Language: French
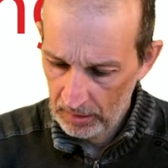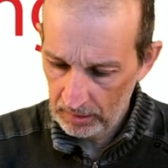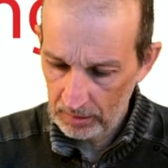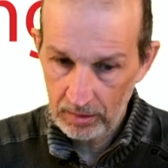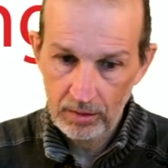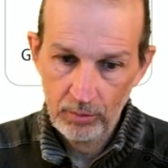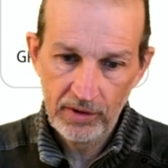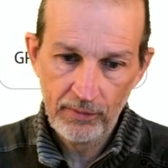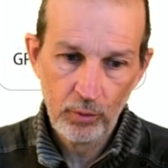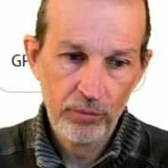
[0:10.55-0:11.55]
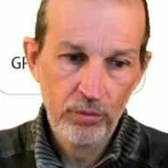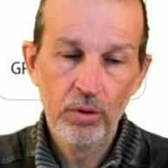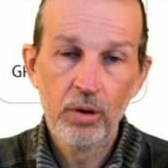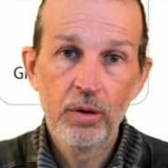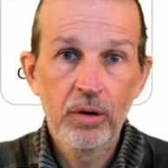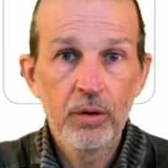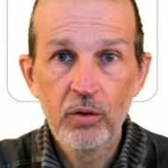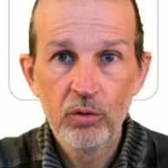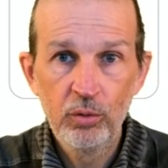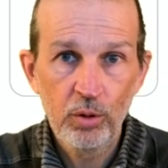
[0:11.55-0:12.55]
Euh, nous avons vu euh,
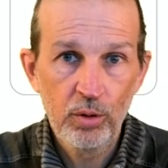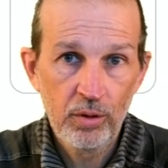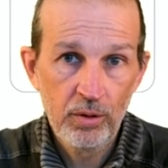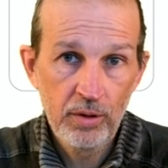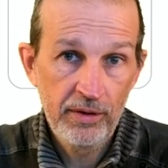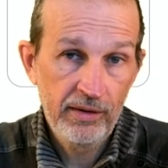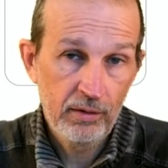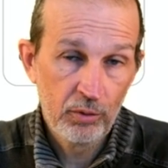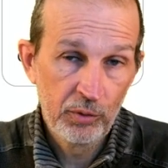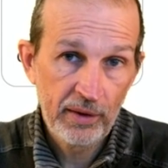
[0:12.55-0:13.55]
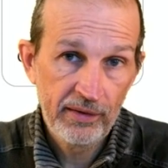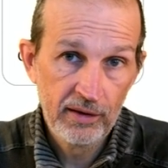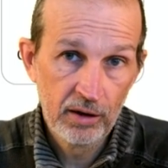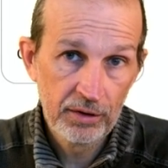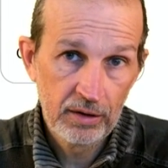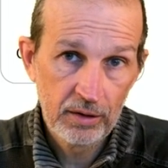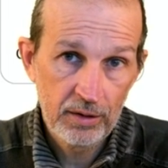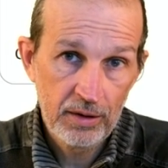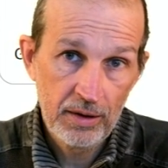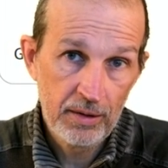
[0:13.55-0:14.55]
sur les séquences précédentes,
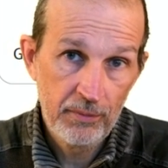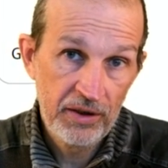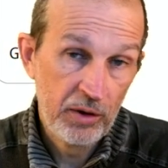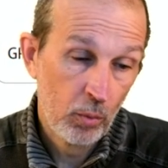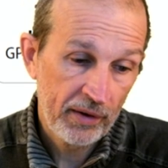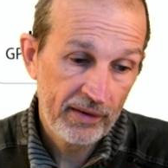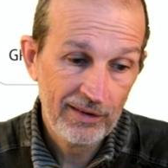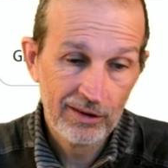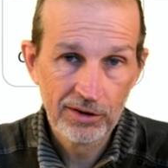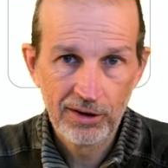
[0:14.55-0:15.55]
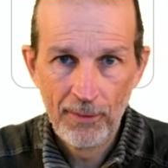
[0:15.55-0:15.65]
les vidéos précédentes,